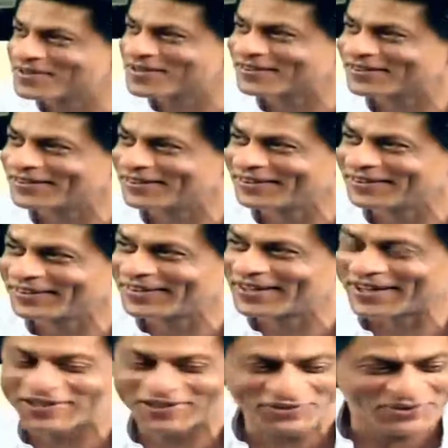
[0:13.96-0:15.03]
मैं
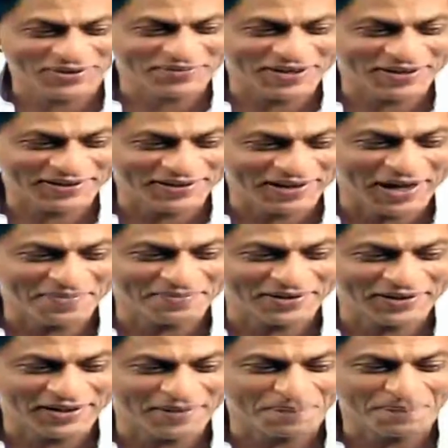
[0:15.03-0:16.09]
क्या नहीं क्योंकि मैं काम
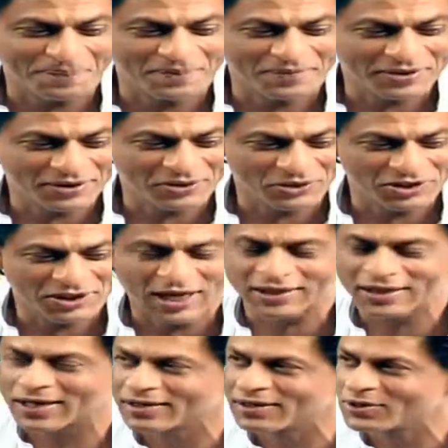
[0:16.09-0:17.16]
इतना
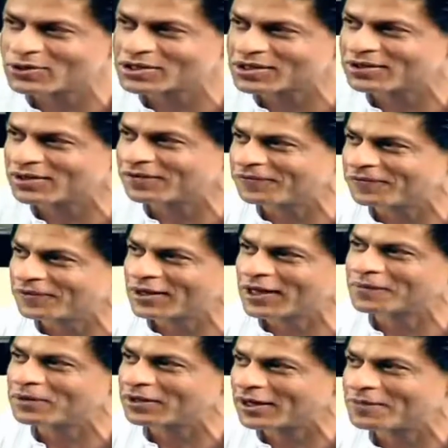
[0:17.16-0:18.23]
सात आठ दिनों से सिर्फ
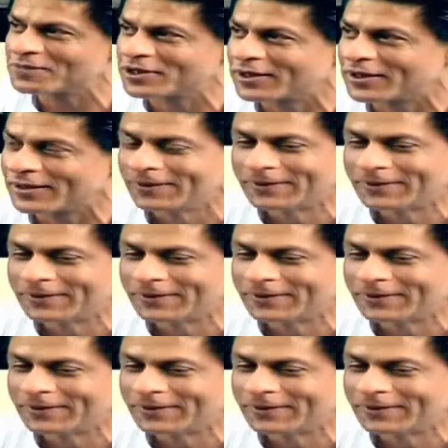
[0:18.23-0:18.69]
रात भर काम चल रहा